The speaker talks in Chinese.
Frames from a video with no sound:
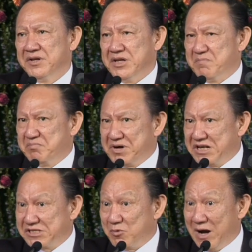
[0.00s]
你不
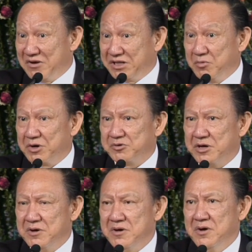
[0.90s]
认识我还要定我的
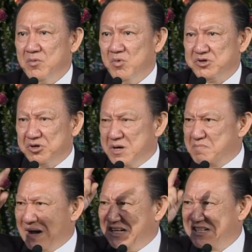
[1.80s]
罪，我就可以
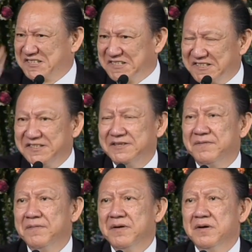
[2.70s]
把你治死。
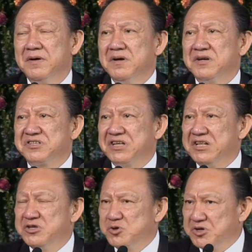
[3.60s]

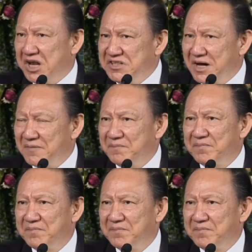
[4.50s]
神全能，